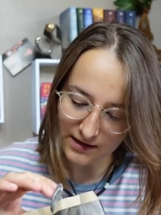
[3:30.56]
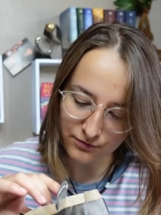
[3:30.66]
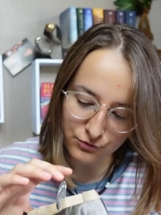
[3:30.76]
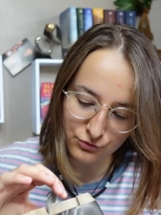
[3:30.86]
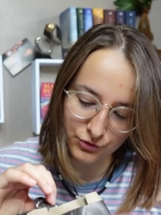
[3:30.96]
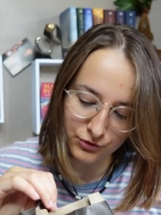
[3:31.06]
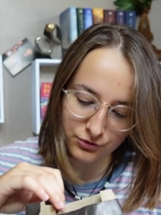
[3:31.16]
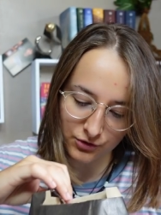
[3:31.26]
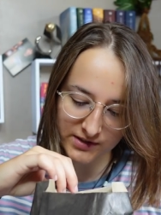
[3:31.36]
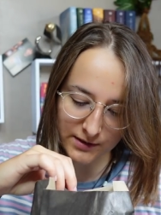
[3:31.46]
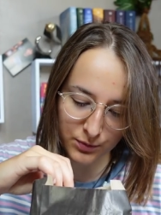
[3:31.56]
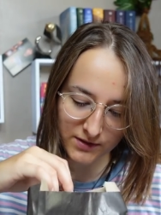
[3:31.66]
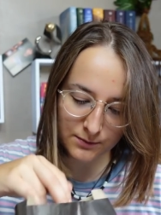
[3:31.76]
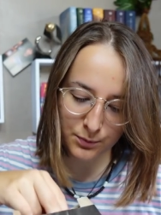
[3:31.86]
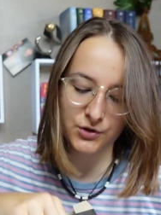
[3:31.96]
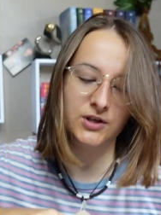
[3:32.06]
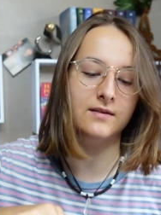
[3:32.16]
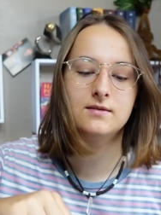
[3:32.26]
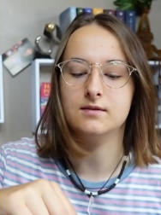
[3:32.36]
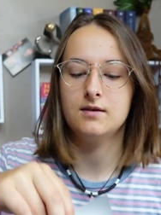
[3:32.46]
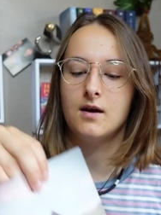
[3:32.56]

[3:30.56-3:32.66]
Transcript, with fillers: Qu'avons-nous d'autre dans cette petite pochette